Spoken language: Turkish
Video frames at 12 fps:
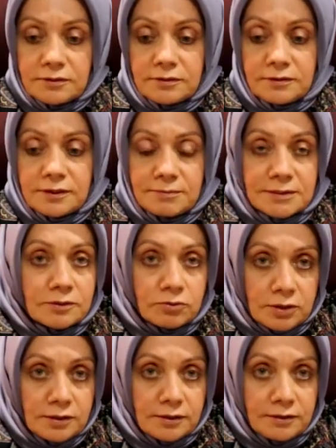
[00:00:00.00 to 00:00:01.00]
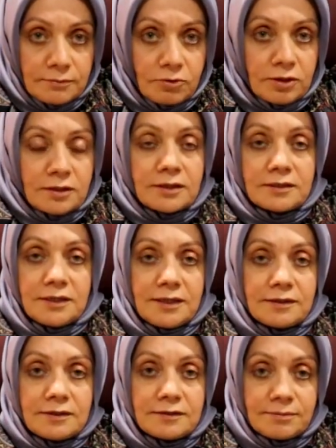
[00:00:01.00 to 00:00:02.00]
E, temizlik kurallarına muhakkak
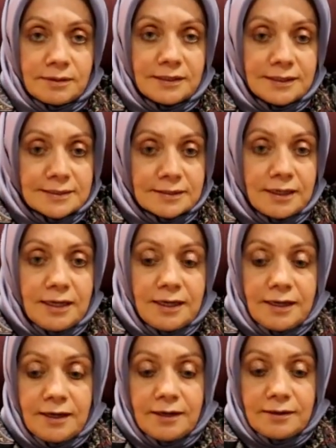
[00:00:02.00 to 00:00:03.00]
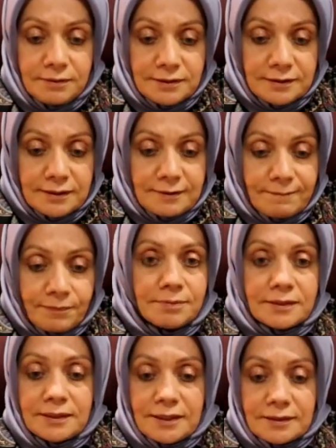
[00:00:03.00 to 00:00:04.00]
riayet etmeliyiz. Bir de
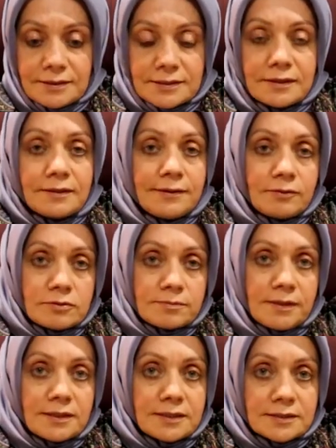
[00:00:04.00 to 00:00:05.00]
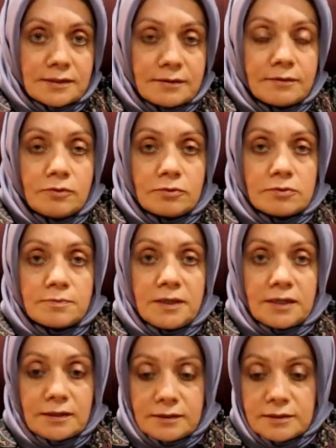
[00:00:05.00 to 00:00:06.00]
tabii ki yalnız kalıyoruz, belki sıkılıyoruz.
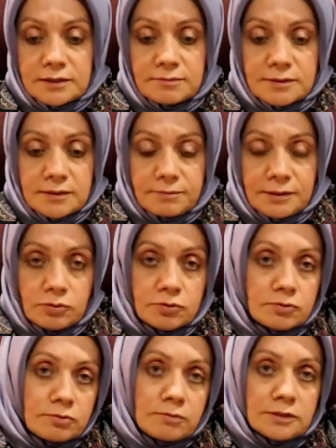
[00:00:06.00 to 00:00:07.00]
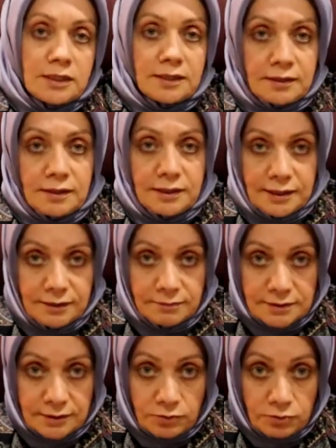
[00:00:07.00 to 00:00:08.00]
Bir arkadaşımızla, bir dostumuzla hatta
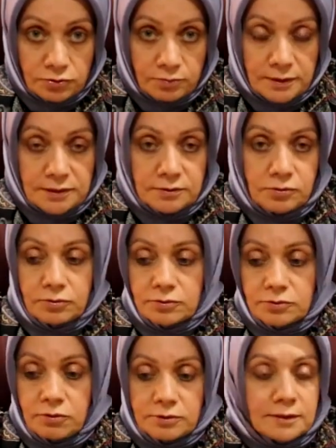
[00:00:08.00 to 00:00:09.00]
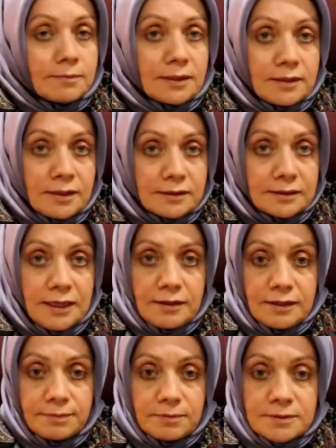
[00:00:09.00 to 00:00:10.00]
ailemizle görüşmek istiyoruz. Zor zamanlar.
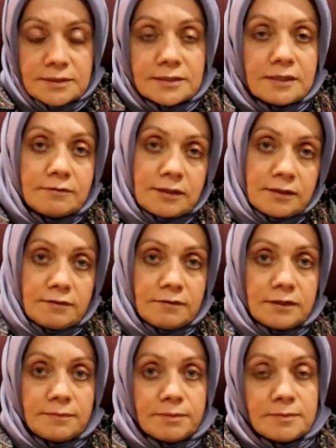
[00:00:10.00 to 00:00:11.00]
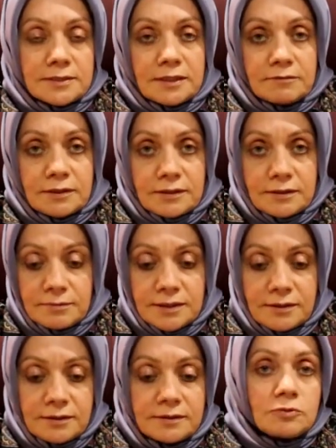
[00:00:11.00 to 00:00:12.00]
Yani hepimizin sevdikleri var. Hepimiz
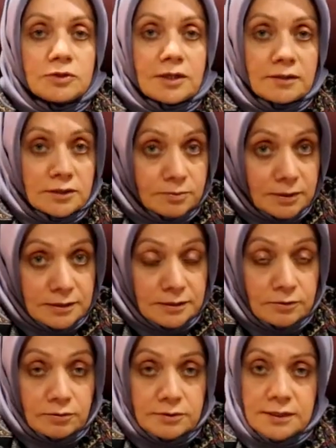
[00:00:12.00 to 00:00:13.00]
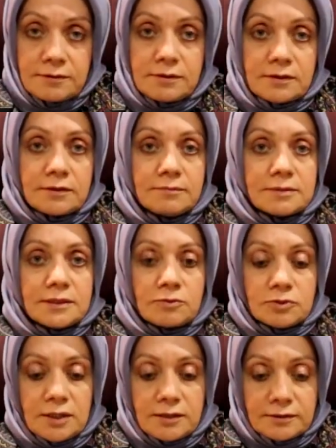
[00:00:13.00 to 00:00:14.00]
sevdiklerini kucaklaşmak istiyoruz. Sevdiklerimizle
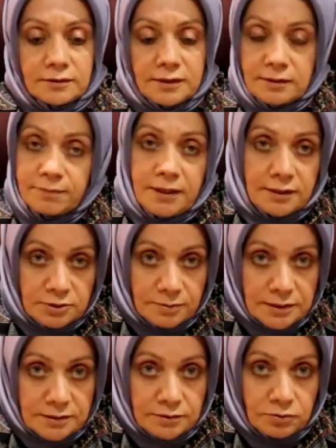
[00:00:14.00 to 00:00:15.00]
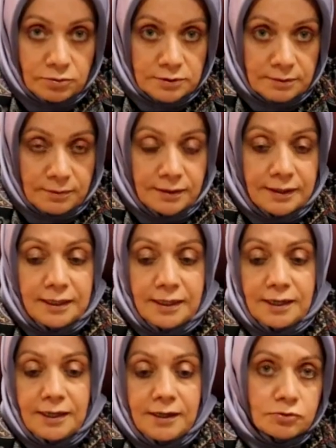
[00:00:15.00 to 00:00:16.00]
güzel anılar paylaşmak istiyoruz ama
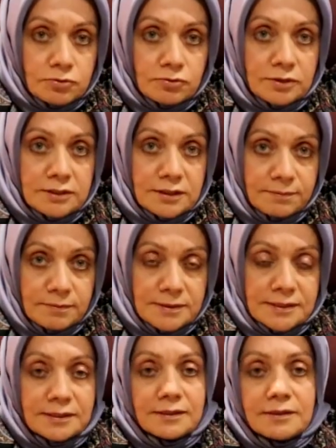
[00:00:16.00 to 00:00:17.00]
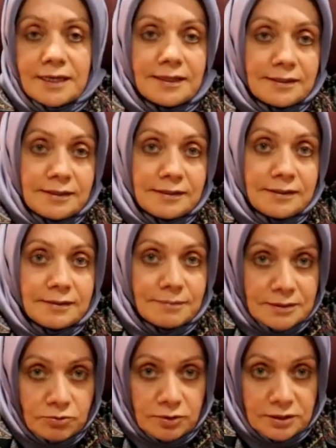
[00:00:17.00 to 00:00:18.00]
şu süreç hepimizin kendini
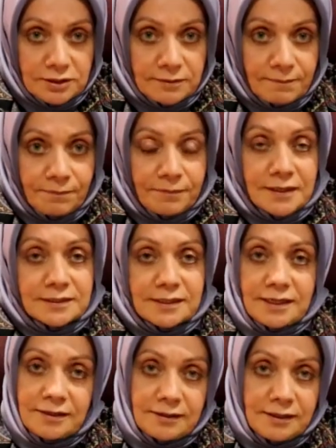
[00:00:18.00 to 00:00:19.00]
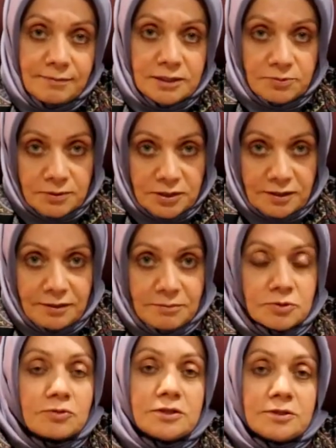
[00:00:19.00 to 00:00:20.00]
dinleme süreci. Aslında kendiyle baş başa
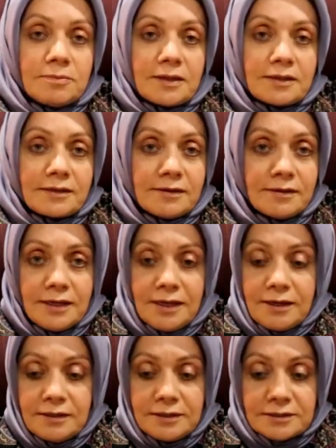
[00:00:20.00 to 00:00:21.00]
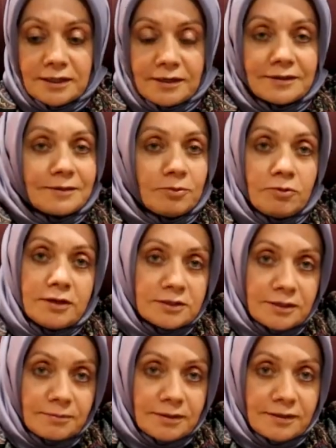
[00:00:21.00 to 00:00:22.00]
kalma süreci belki. Hiç hayatta böyle
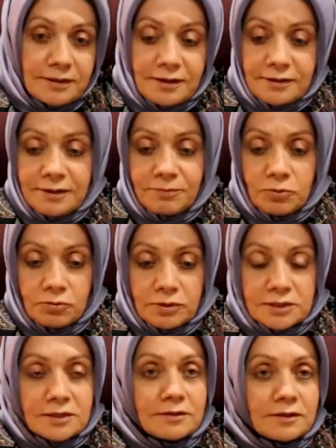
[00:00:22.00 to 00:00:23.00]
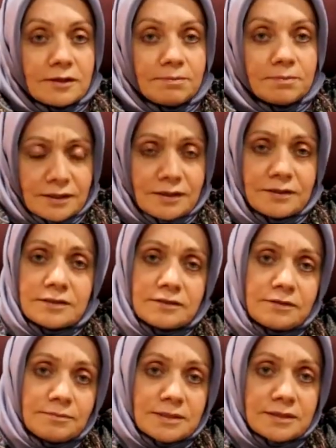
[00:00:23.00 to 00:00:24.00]
yaşamadık. Yani hep yoğun yaşadık, hep
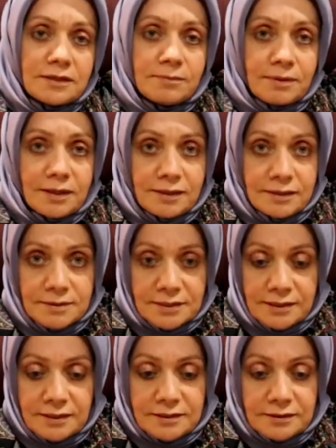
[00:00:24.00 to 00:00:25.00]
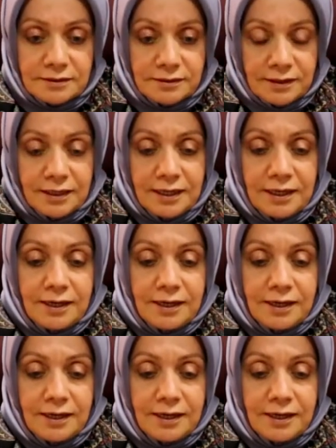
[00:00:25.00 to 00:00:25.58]
arkadaşlarımızla, hep ailemizle geçirdik.